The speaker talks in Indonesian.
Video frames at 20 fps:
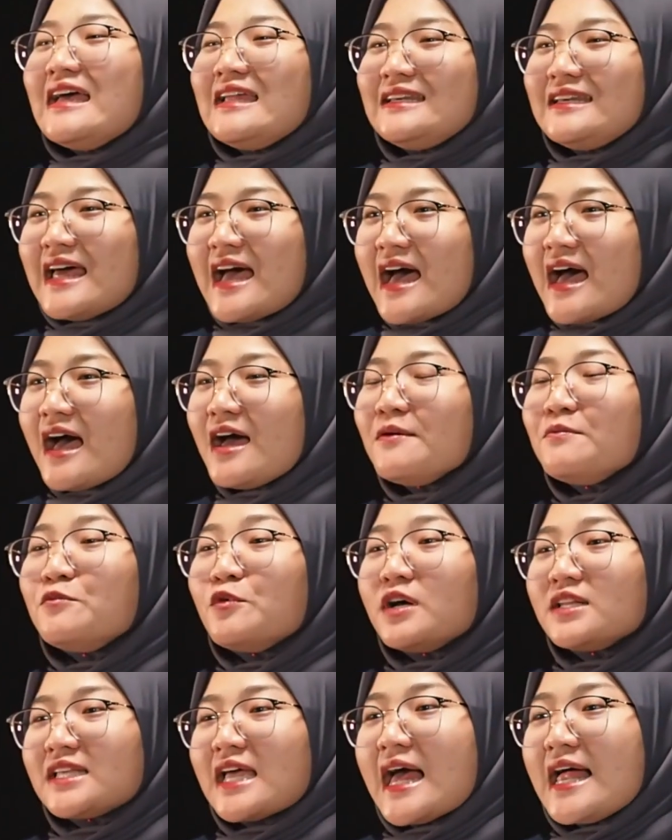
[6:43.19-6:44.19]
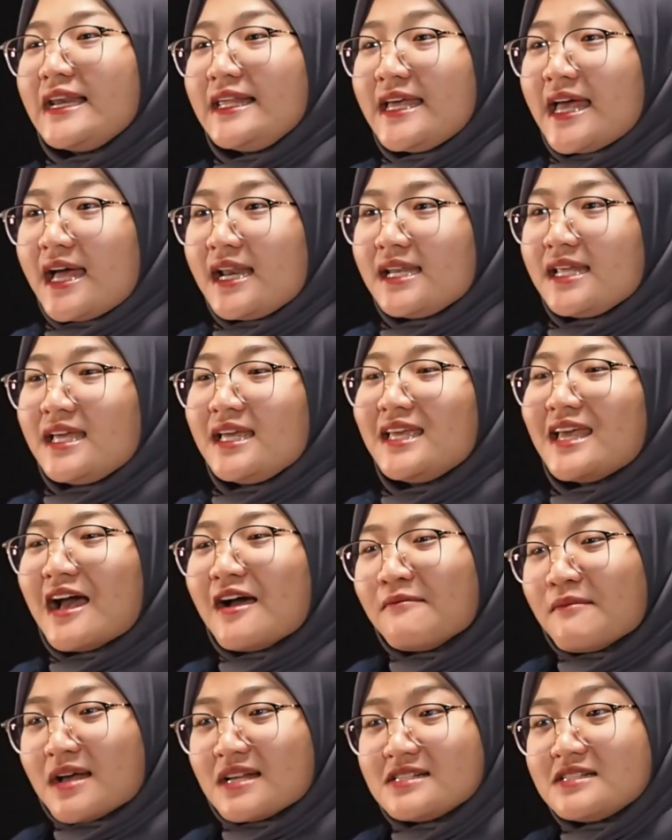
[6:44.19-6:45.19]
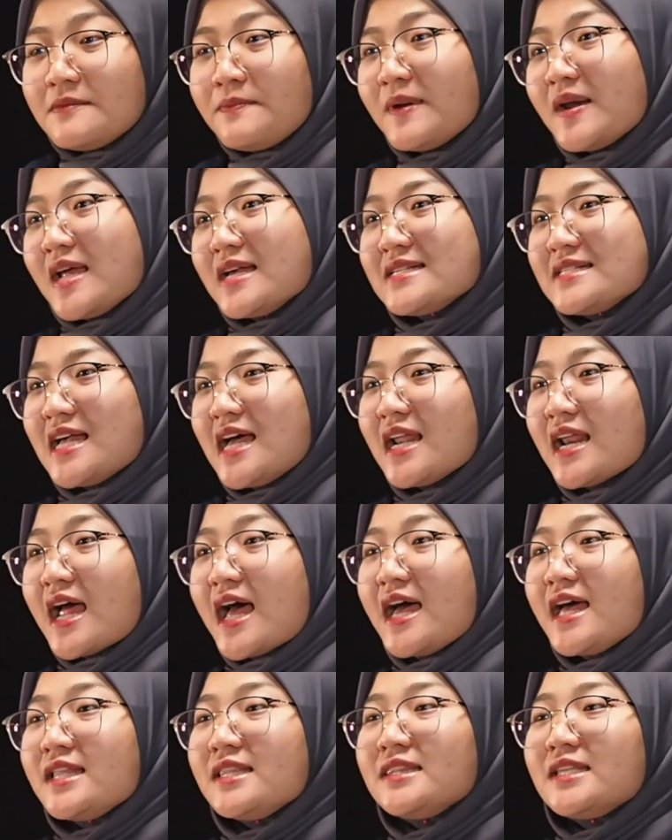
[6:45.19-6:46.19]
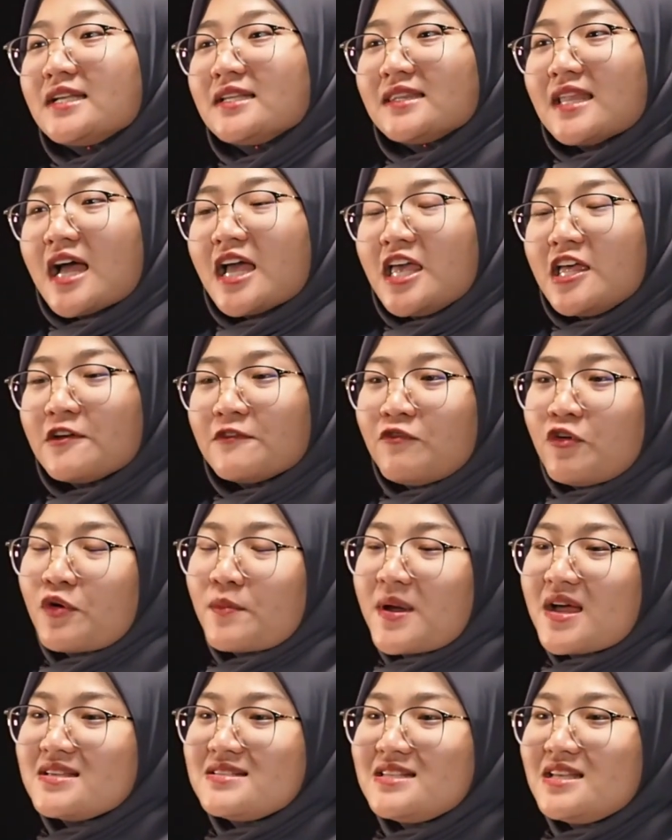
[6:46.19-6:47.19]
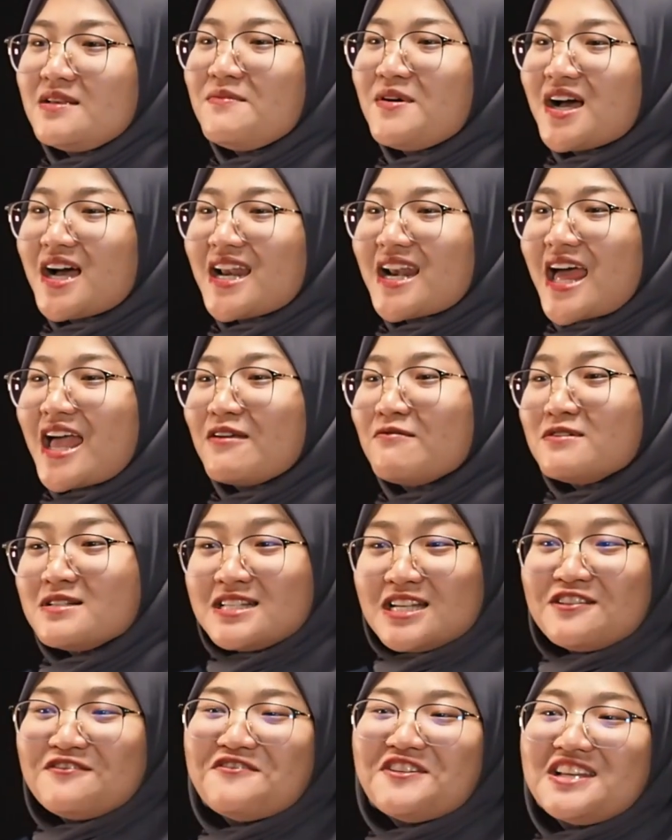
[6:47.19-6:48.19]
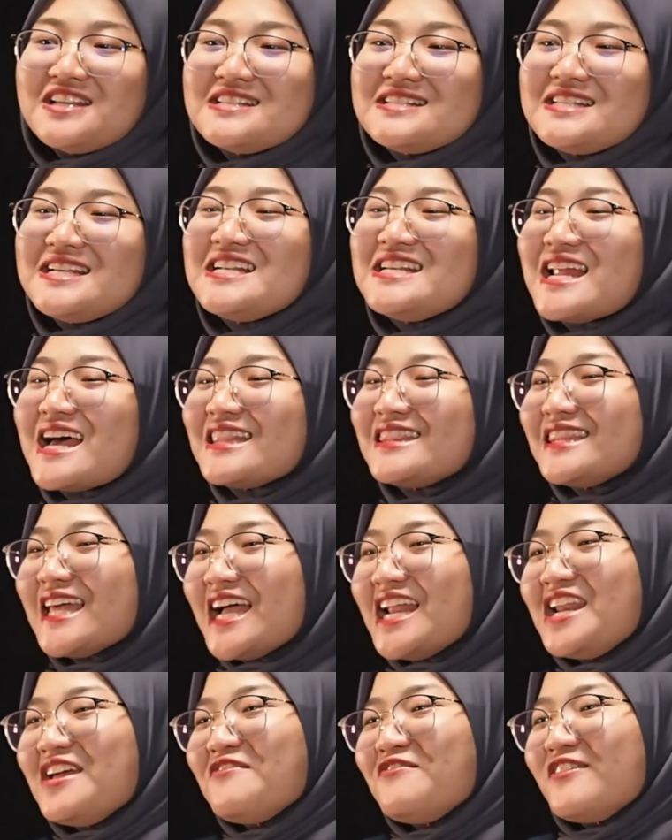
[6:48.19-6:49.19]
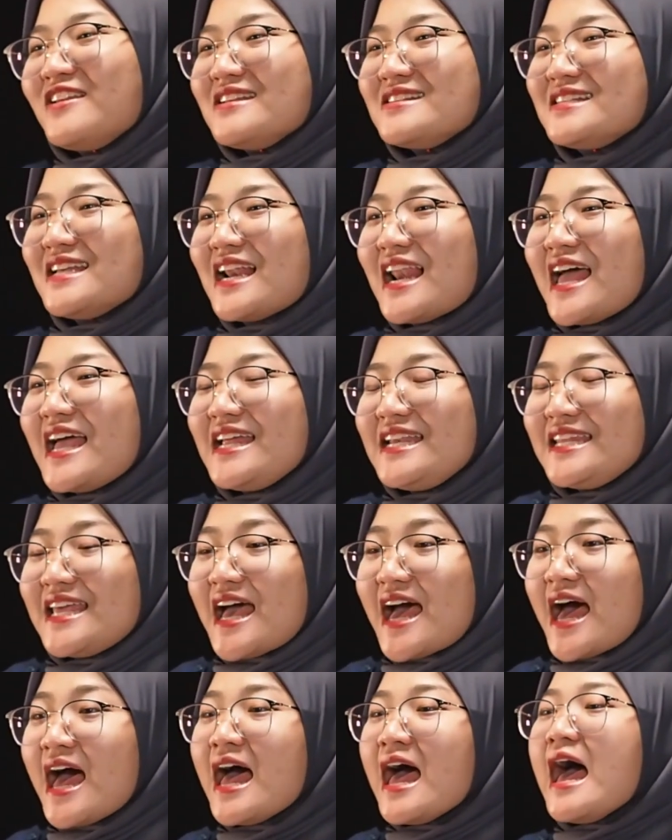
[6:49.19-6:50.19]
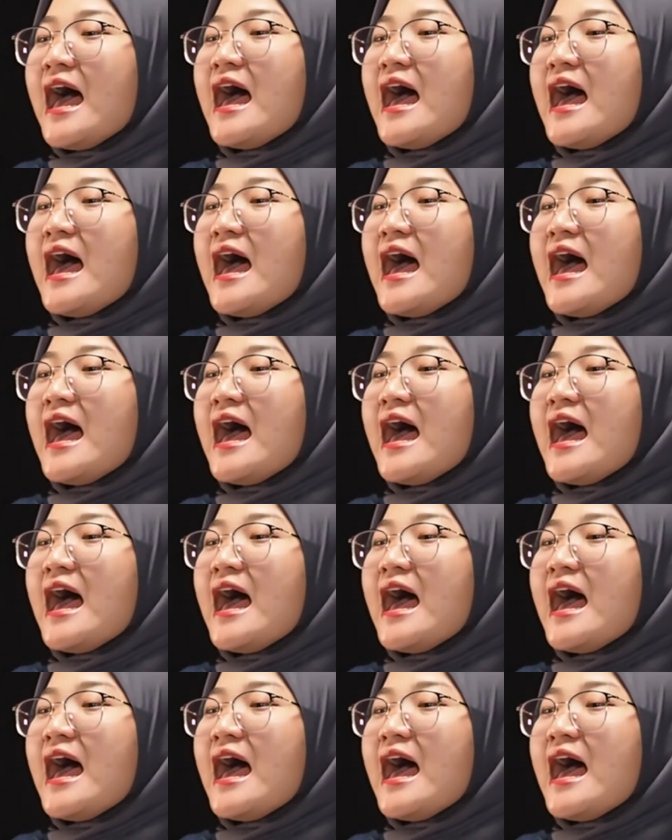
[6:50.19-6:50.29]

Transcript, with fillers: Dan buat kalian nih yang masih penasaran tentang informasi mengenai mesin finishing dan teknik finishing lainnya,